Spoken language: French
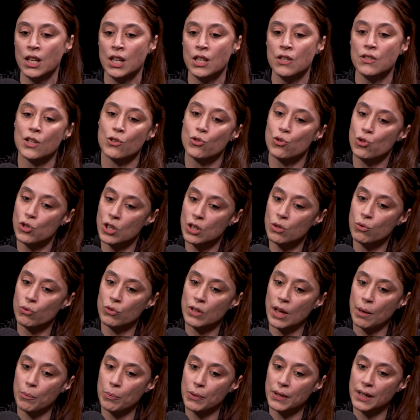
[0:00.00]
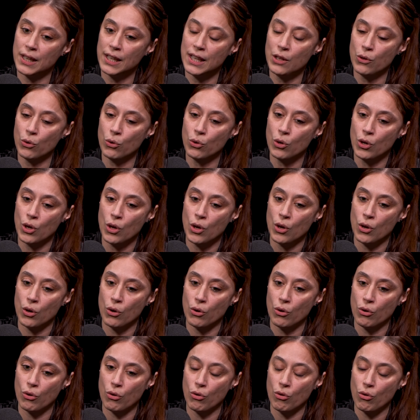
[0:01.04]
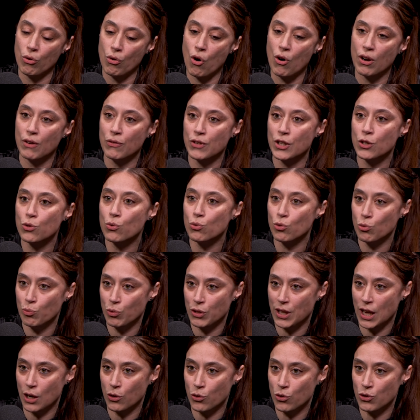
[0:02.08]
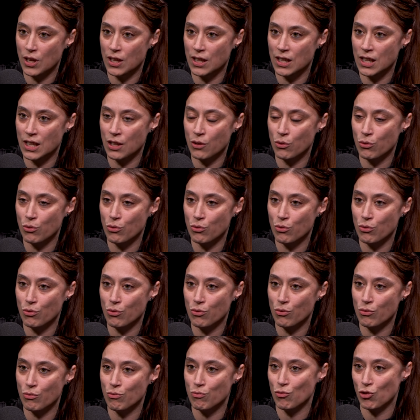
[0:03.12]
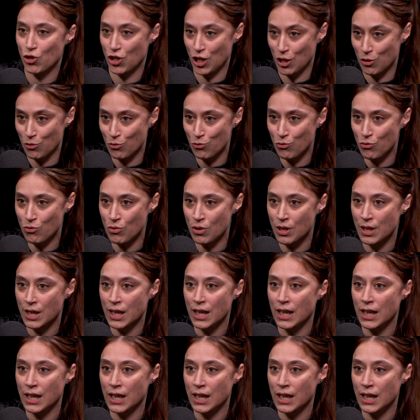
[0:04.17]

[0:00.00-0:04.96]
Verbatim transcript: C'est un sujet qu'on a pris euh, euh, en réflexion depuis quelques années euh, chez nous.